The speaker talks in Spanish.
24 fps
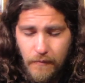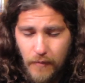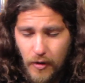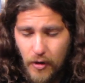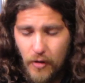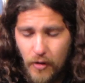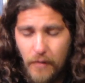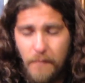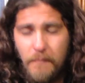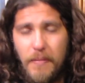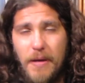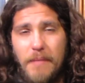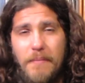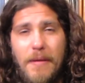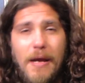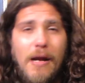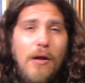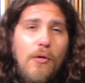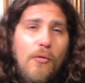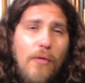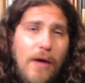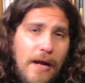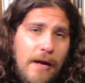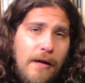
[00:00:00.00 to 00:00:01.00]
Bueno, en primer
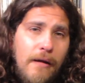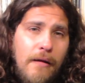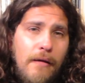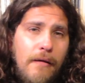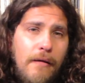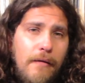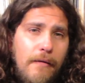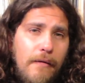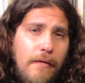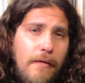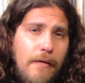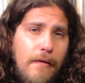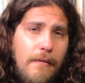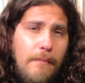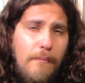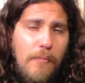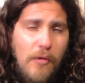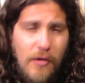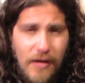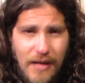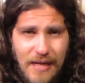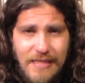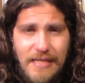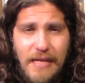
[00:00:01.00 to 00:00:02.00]
lugar,
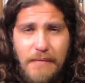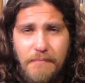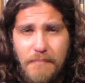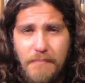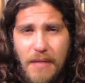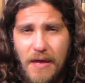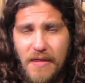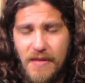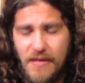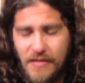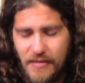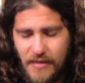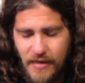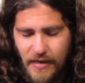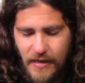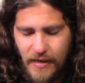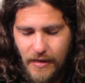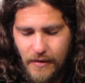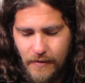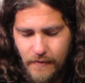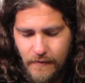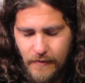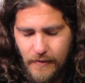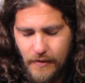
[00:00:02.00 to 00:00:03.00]
¿por qué se invade
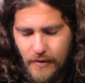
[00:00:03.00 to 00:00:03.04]
Siria?